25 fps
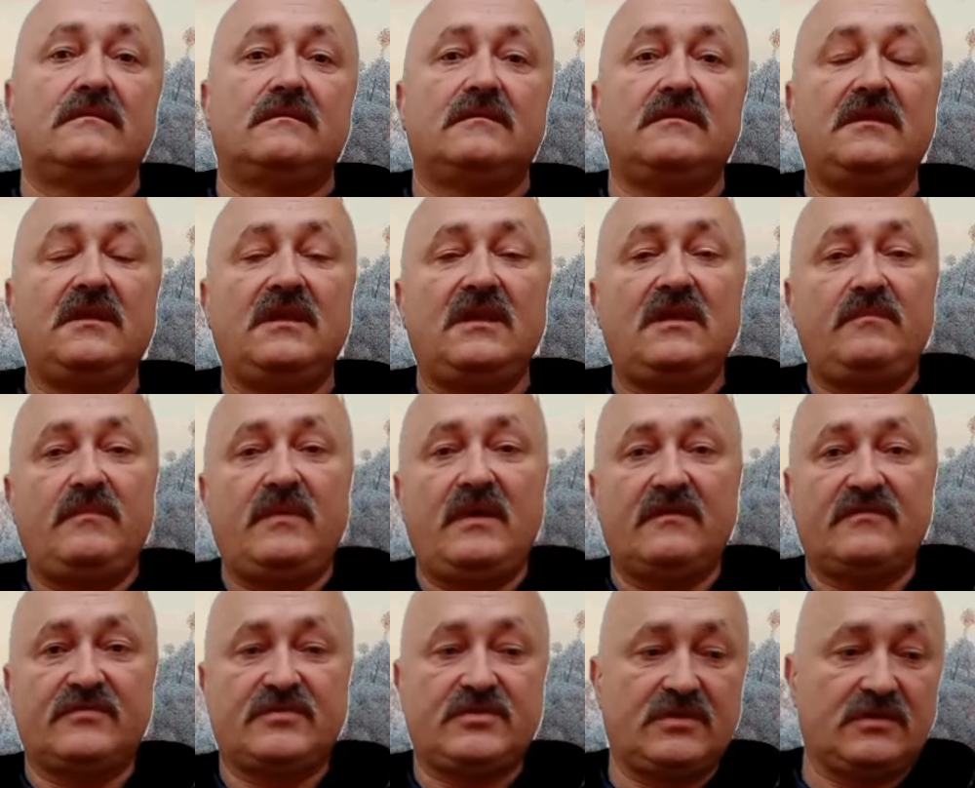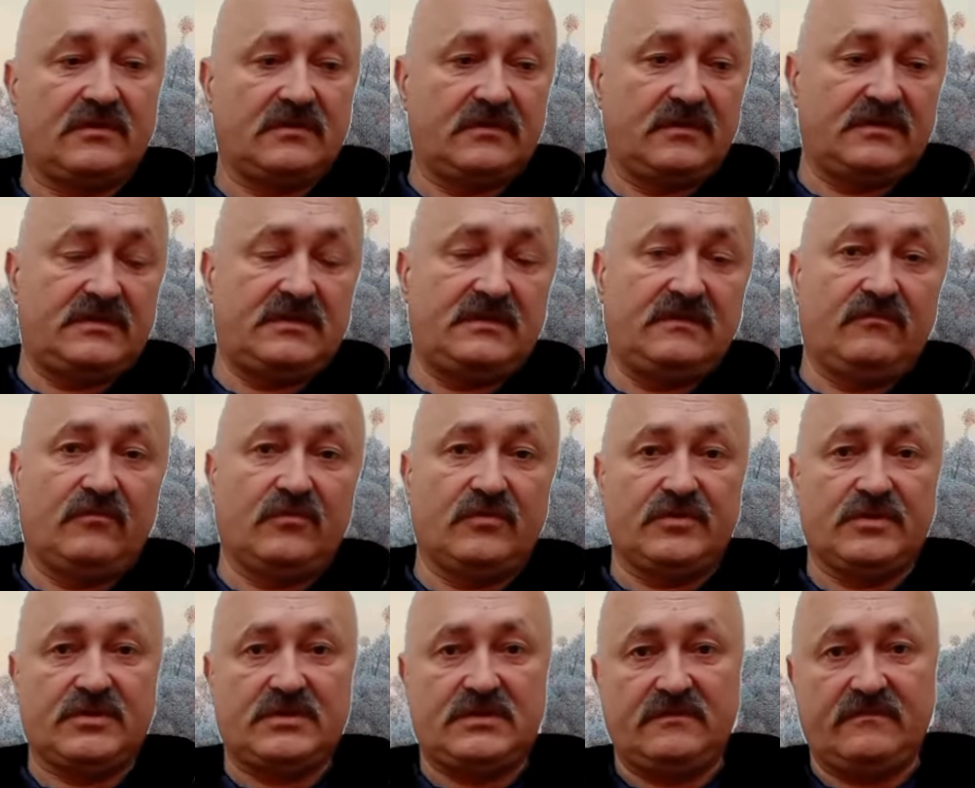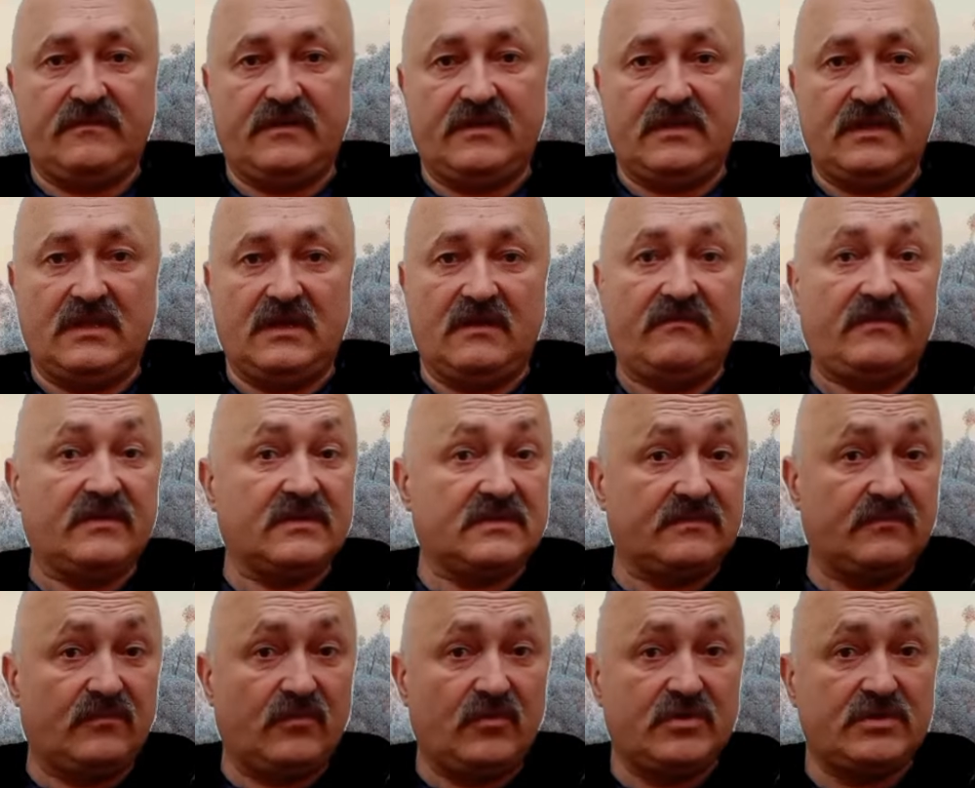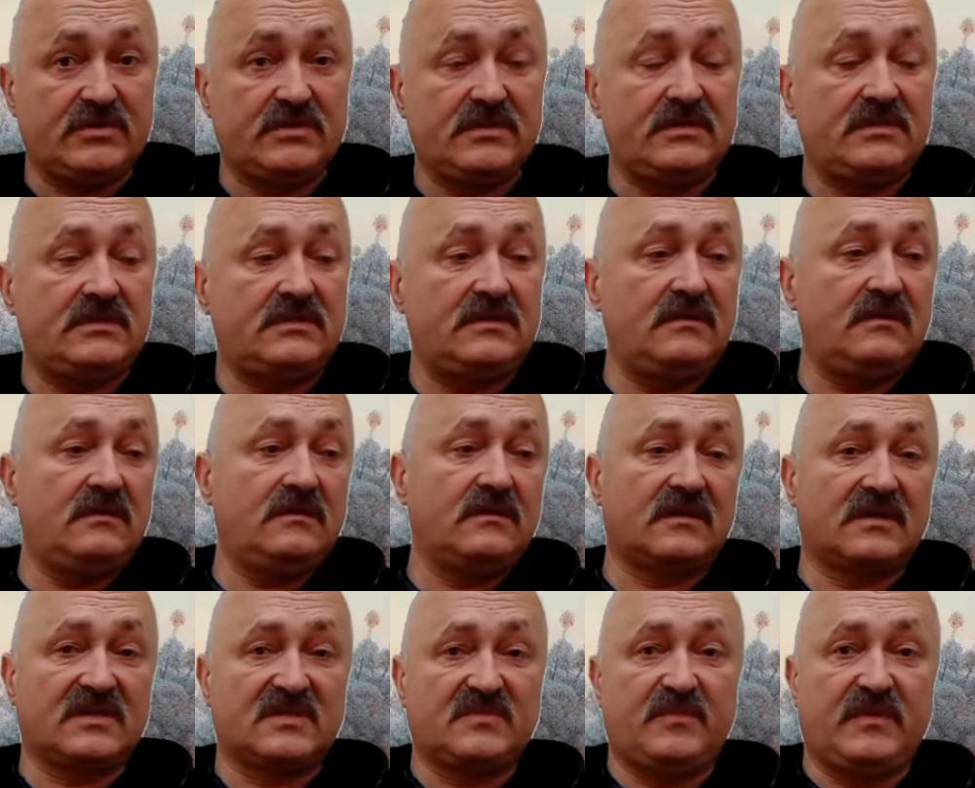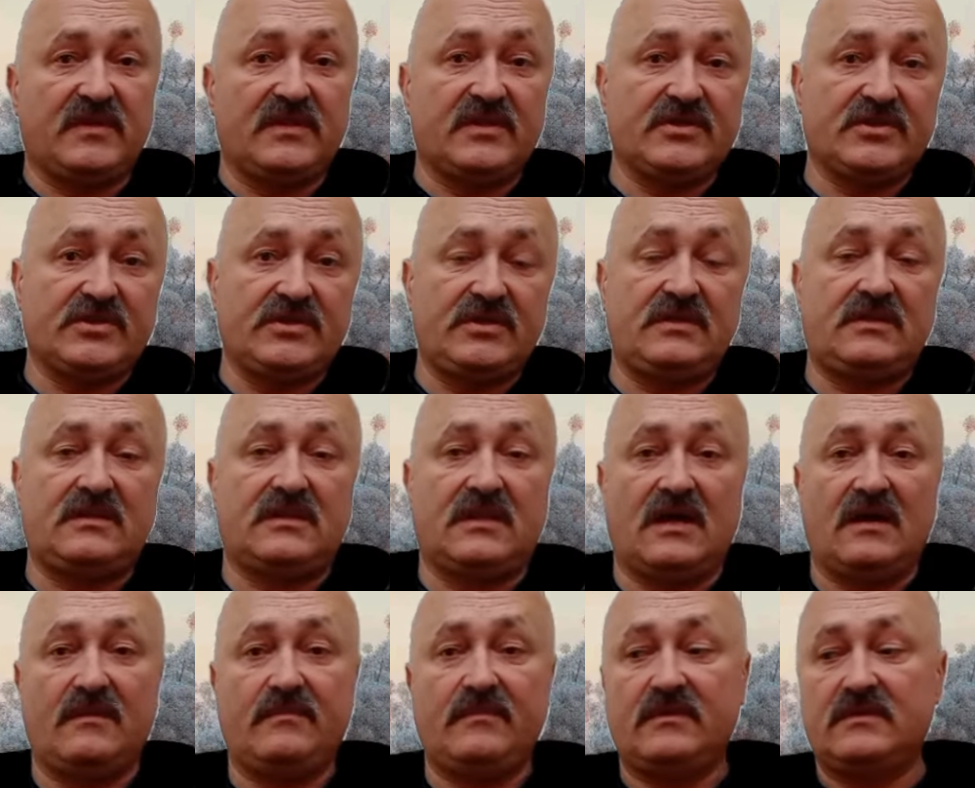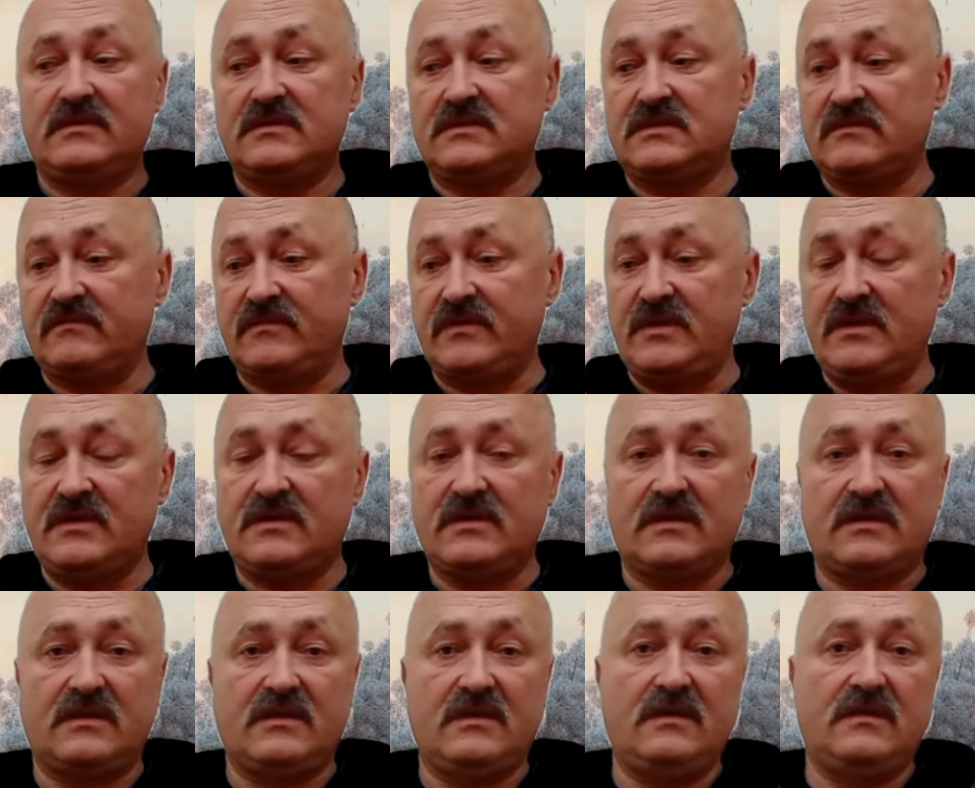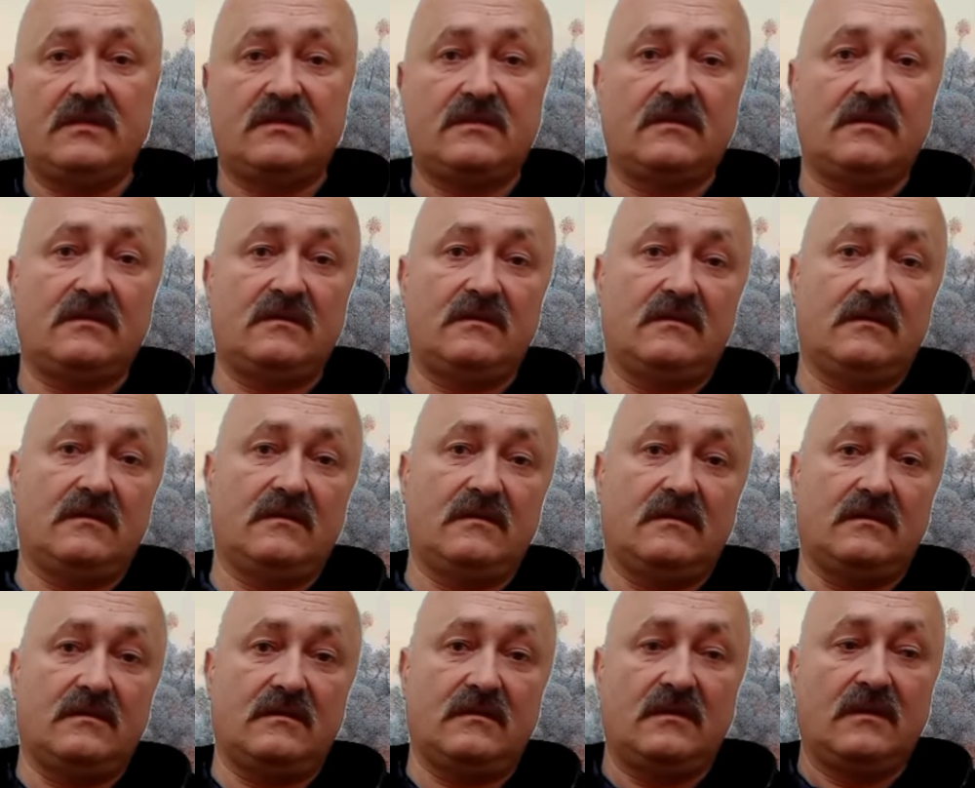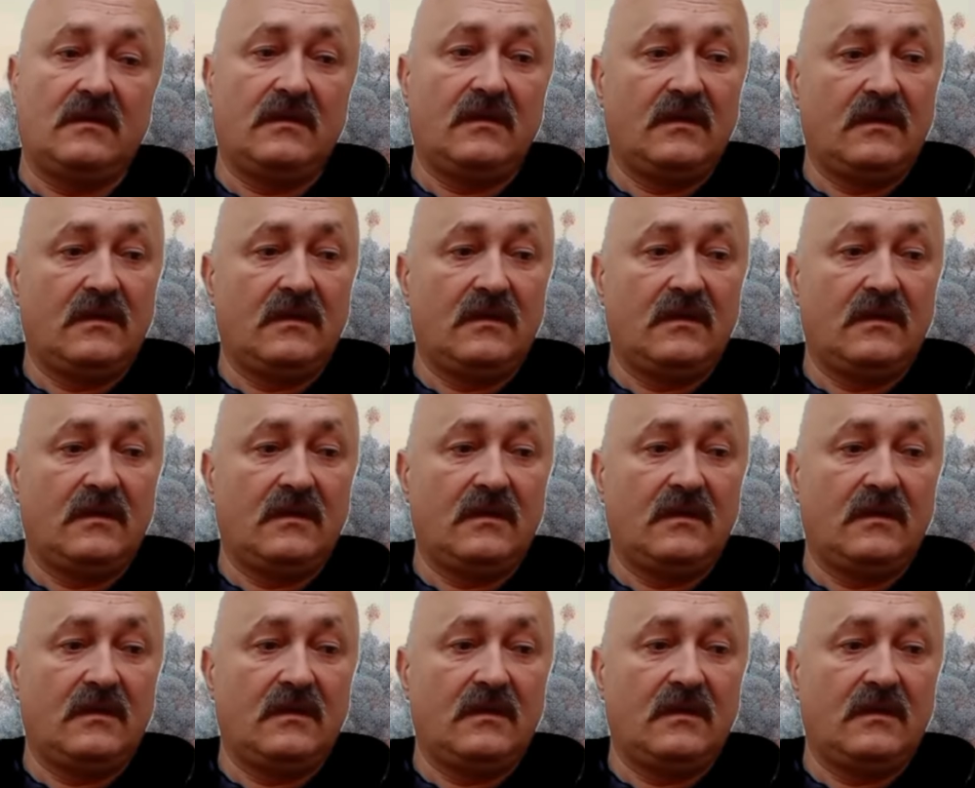не имевших до сегодняшнего дня возможности расположить там свои какие-то, э,